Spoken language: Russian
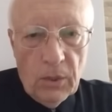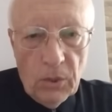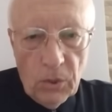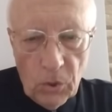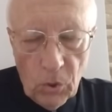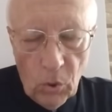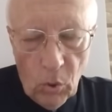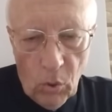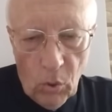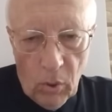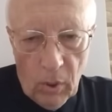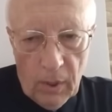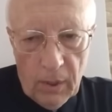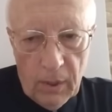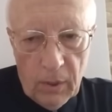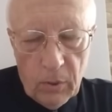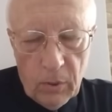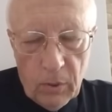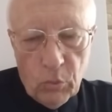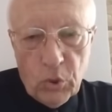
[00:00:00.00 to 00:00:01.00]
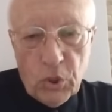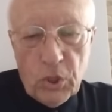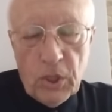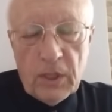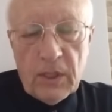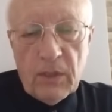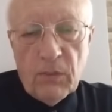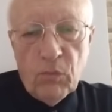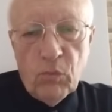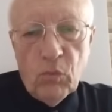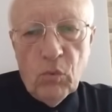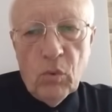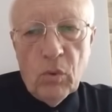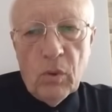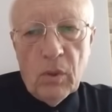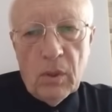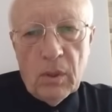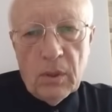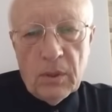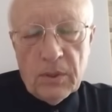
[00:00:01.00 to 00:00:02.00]
Но уже
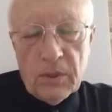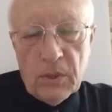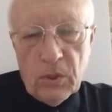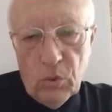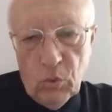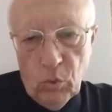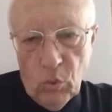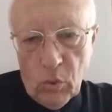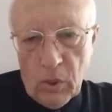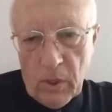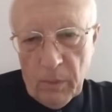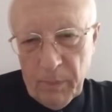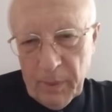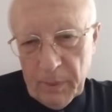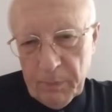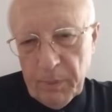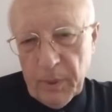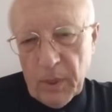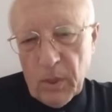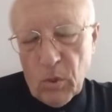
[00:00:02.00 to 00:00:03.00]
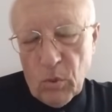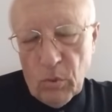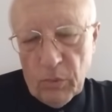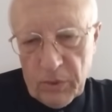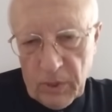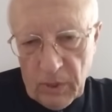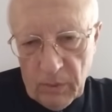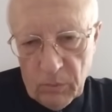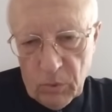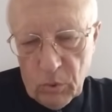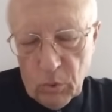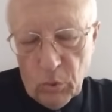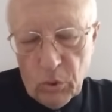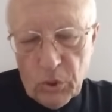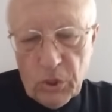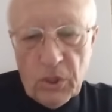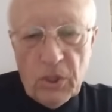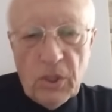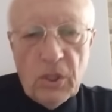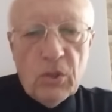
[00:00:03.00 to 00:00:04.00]
того задора под Покровском
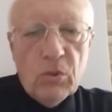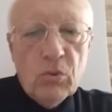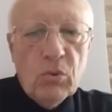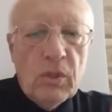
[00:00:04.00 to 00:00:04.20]
тоже нет,